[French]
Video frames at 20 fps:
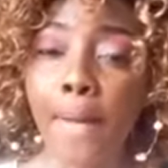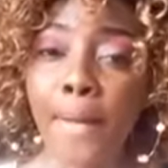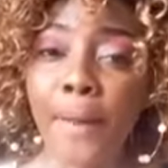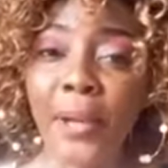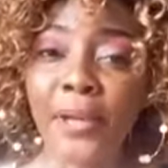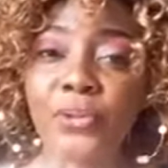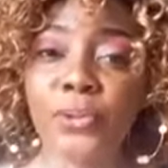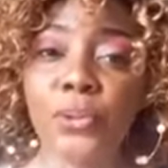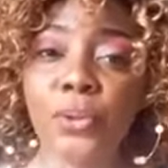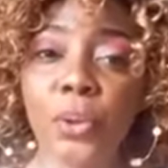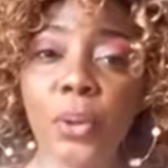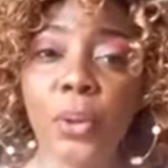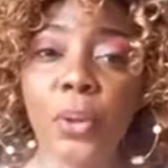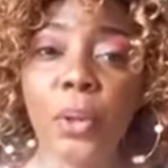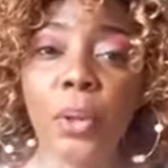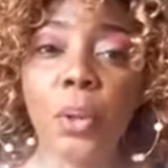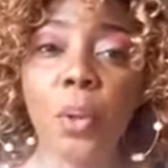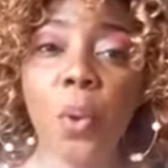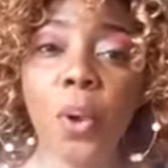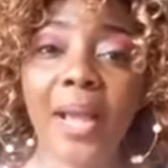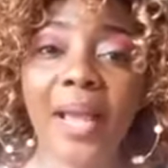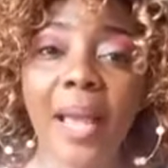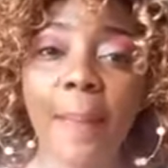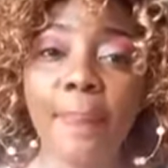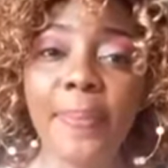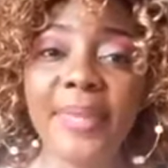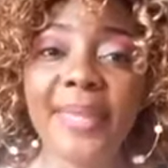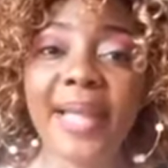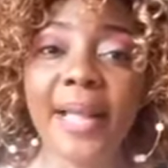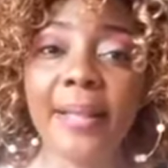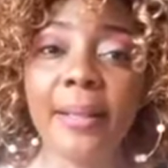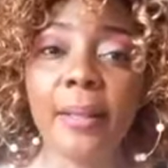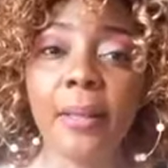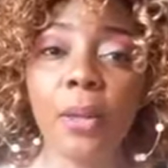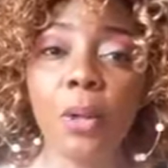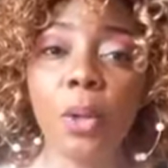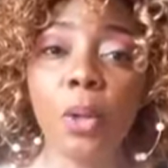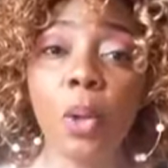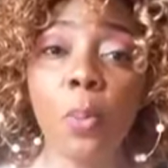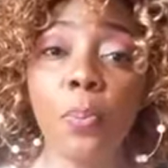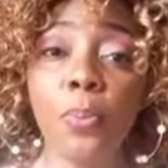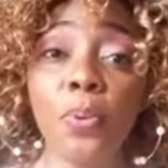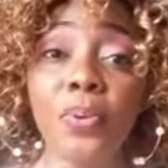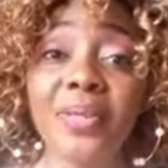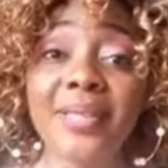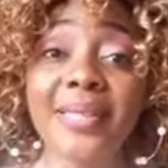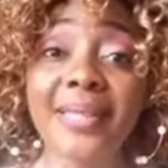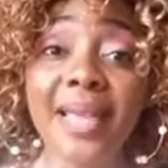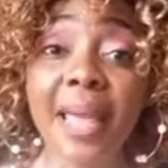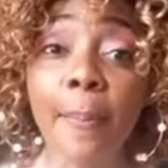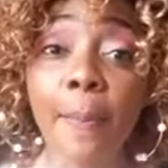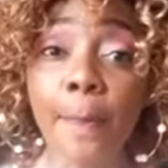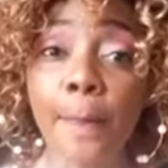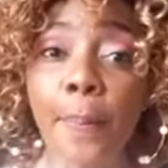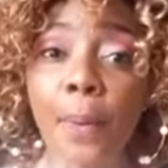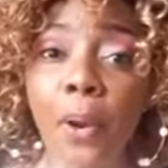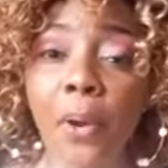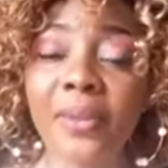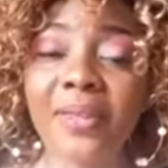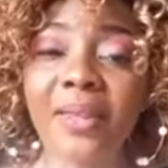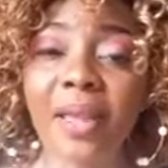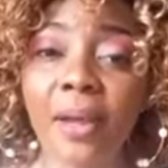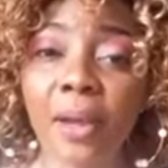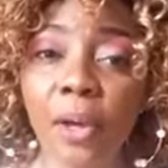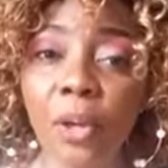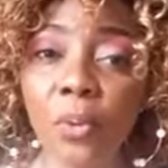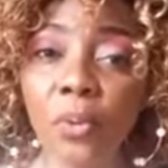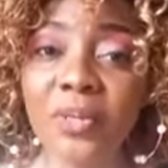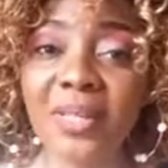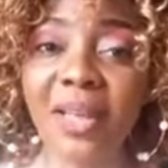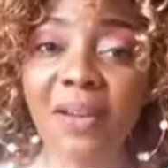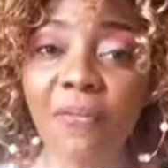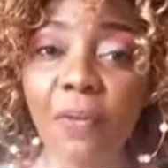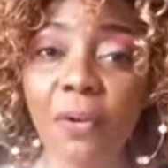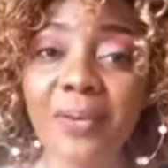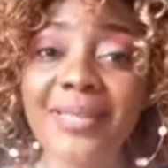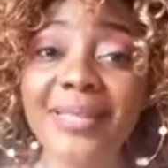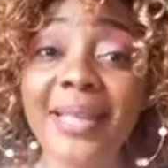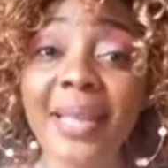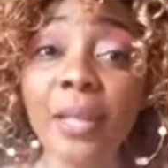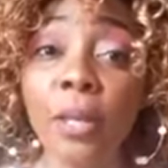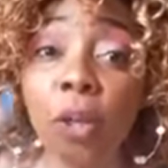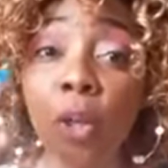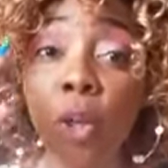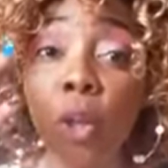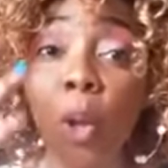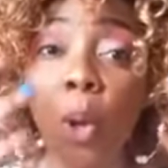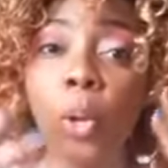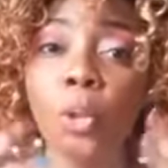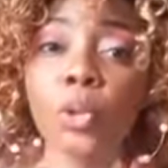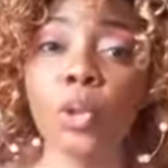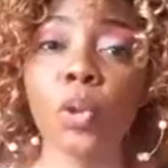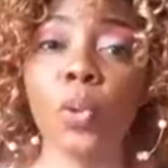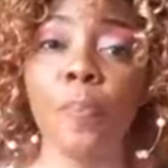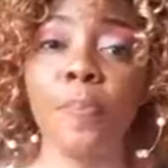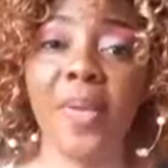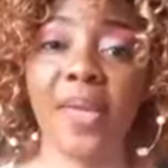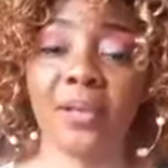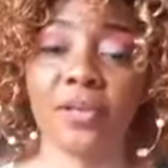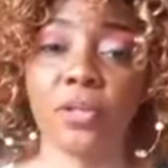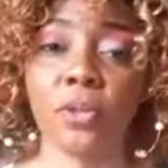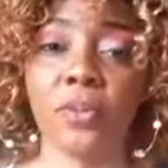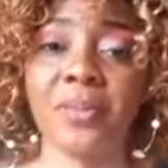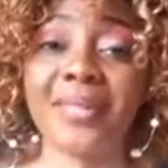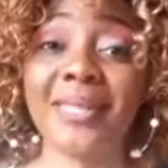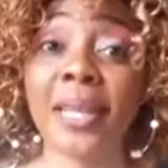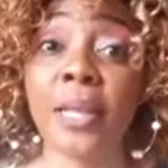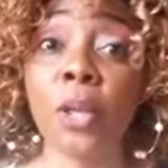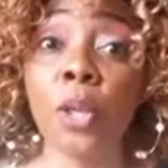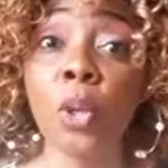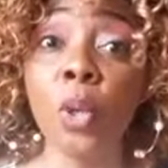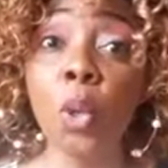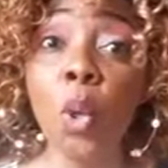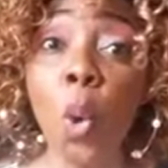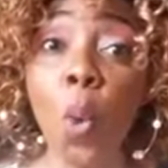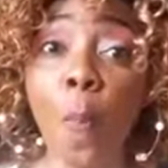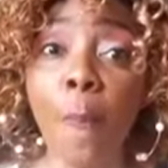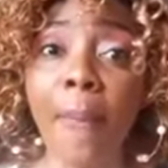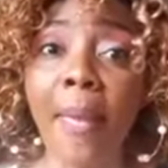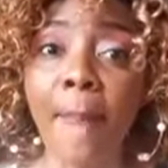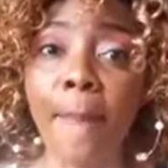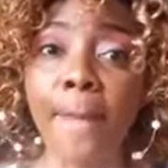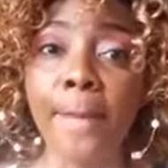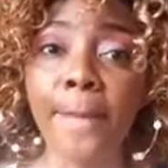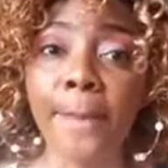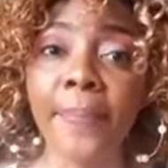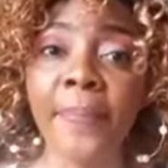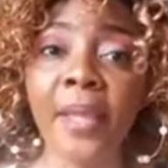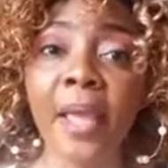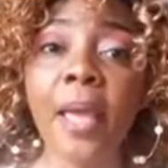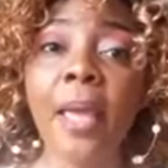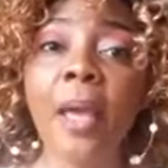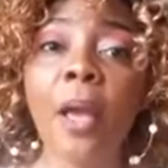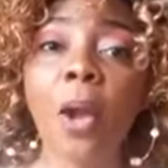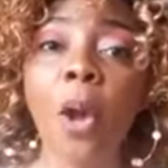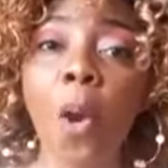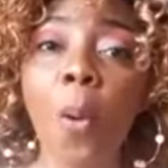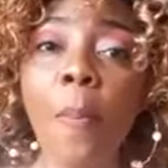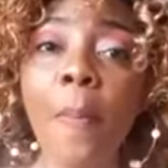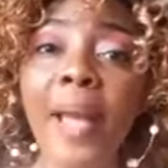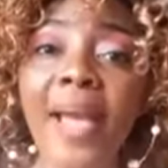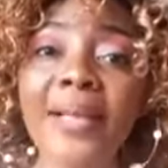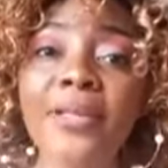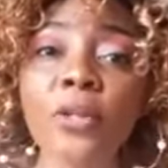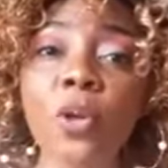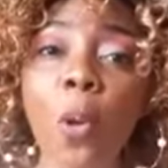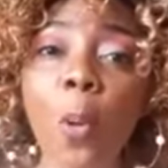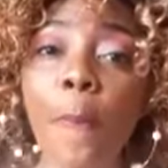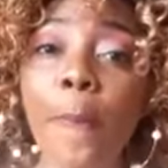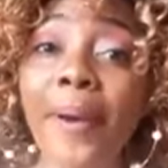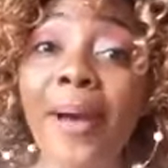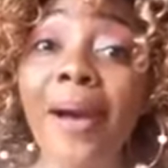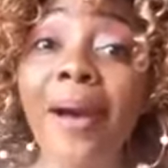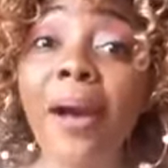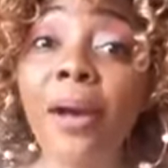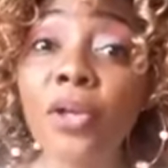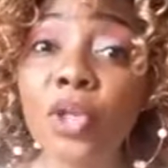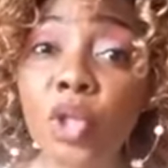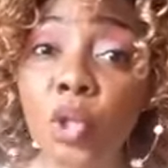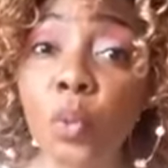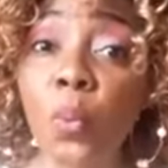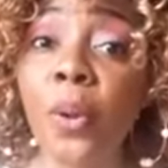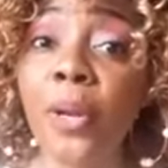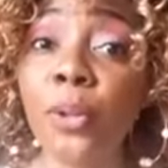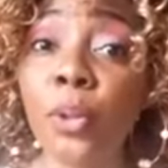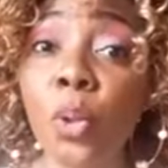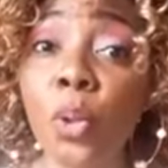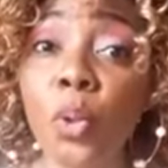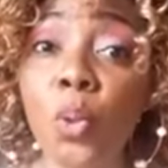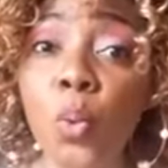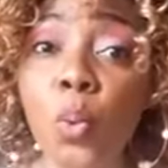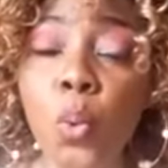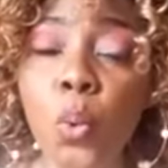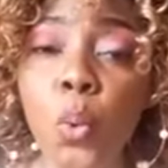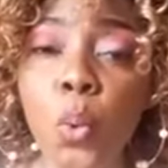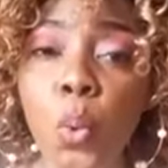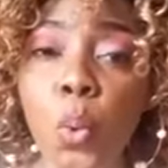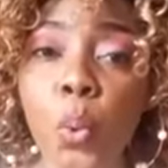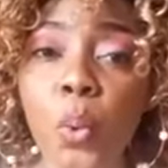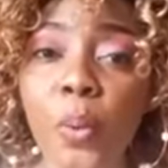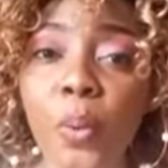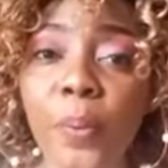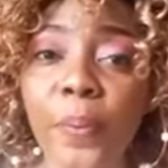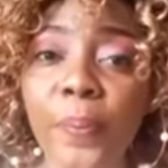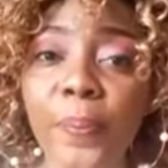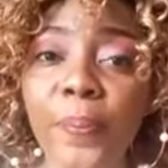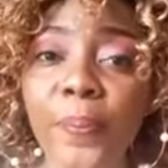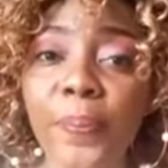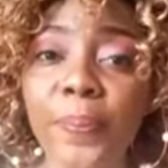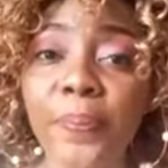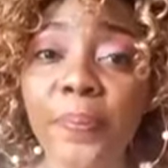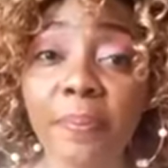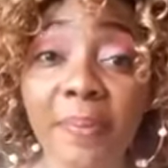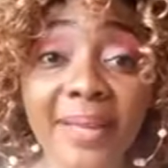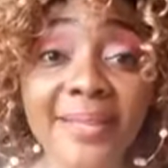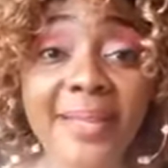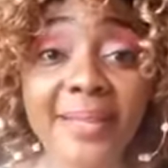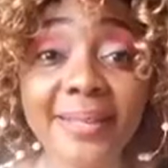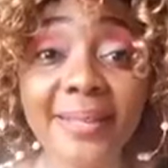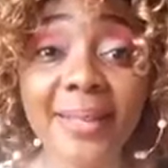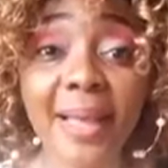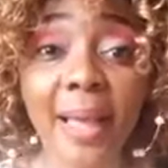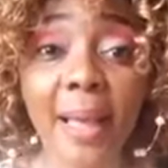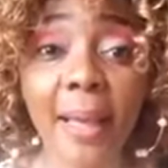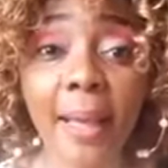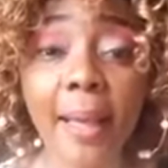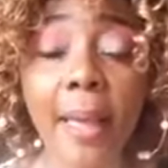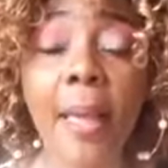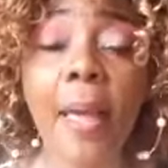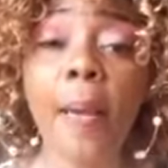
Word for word: Parce que le capital le plus important que nous avons, c'est notre personne, c'est nous-mêmes. Comment est-ce qu'on prend soin de nous? Mais c'est ça.